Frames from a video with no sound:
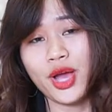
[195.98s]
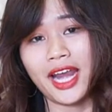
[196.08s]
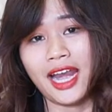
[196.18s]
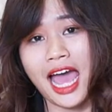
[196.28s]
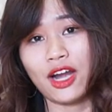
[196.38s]
điều
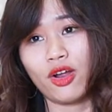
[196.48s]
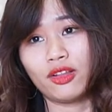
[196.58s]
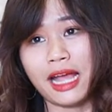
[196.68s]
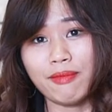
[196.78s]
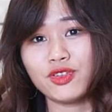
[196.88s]
hành là
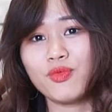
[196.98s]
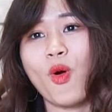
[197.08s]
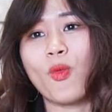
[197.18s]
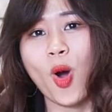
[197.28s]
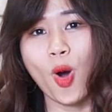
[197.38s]
Android
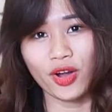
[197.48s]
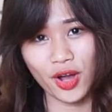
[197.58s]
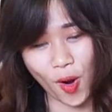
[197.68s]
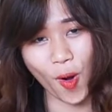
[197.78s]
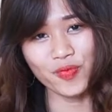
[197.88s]
8.1
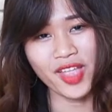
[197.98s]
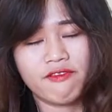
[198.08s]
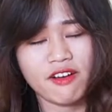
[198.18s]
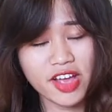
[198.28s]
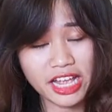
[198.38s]
Oreo
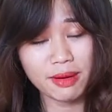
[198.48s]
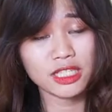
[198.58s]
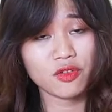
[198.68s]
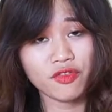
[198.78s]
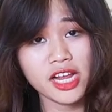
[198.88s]
và về
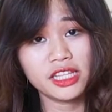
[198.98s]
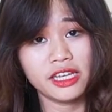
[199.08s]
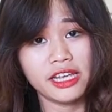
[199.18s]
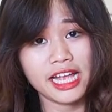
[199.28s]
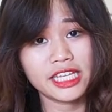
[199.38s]
camera selfie
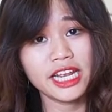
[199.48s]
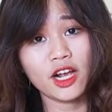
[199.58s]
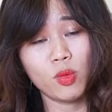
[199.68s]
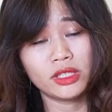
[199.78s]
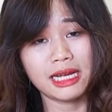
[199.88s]
thì i9
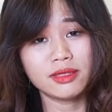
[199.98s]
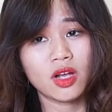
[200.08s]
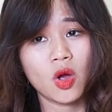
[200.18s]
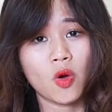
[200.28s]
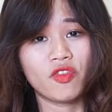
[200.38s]
2018
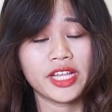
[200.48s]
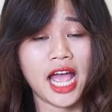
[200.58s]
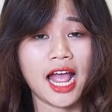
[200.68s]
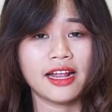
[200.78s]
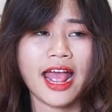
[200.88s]
sẽ có độ phân
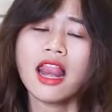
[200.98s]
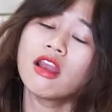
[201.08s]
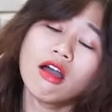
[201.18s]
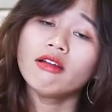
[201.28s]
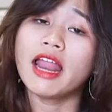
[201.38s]
giải khá là
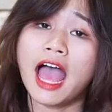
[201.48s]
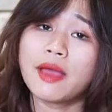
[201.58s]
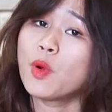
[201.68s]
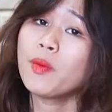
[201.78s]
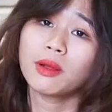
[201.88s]
lớn là
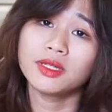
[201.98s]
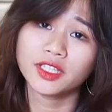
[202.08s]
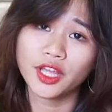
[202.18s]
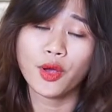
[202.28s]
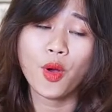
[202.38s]
240
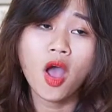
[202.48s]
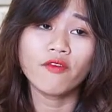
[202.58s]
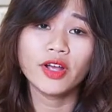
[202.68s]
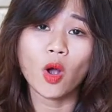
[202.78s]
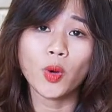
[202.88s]
megapixel
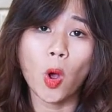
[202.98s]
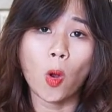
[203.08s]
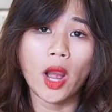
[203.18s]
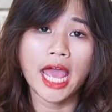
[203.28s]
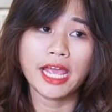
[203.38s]
với khẩu
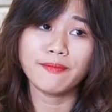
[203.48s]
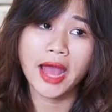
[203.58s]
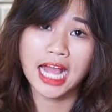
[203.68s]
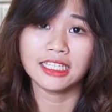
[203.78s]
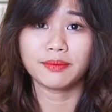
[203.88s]
độ là
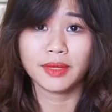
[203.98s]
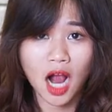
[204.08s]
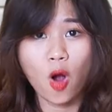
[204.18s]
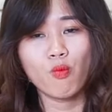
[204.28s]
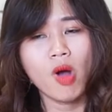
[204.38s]

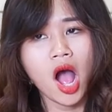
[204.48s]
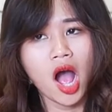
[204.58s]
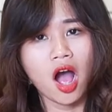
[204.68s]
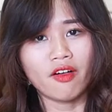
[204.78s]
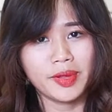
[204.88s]
f2.0 à,
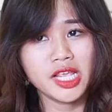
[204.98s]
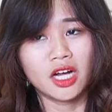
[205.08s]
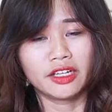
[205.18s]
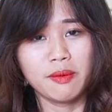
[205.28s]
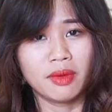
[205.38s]
ờ, bây
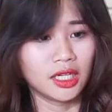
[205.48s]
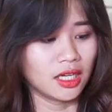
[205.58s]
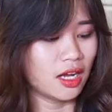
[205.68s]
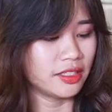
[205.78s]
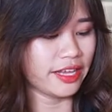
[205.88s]
giờ thì
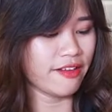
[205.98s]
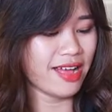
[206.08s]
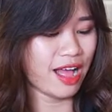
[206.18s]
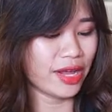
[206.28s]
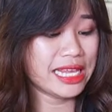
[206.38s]
mình ờ, sẽ
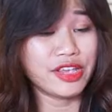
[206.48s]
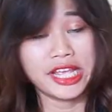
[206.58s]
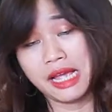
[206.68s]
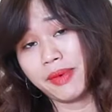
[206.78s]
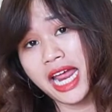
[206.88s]
vào cái giao
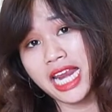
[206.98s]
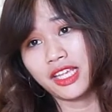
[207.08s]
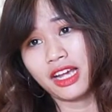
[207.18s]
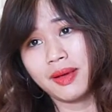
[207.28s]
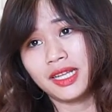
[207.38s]
diện camera
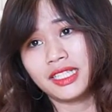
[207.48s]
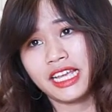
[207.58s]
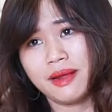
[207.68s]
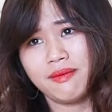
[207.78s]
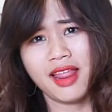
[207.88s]
để cho các bạn
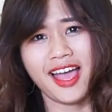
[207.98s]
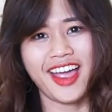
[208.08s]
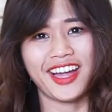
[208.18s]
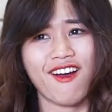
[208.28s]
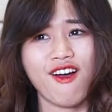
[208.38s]
xem
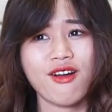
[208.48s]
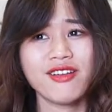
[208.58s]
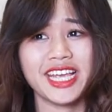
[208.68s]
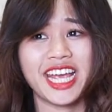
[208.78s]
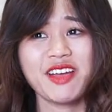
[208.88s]
là nó có
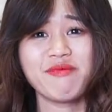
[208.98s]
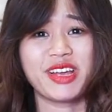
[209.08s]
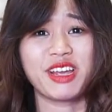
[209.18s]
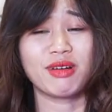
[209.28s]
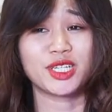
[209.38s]
gì khác
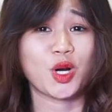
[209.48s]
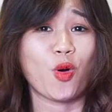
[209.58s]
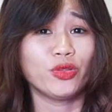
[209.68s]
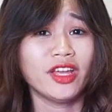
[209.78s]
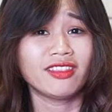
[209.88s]
biệt khi mà sở
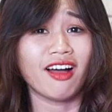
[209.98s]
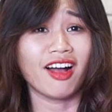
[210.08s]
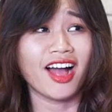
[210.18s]
hữu tới tận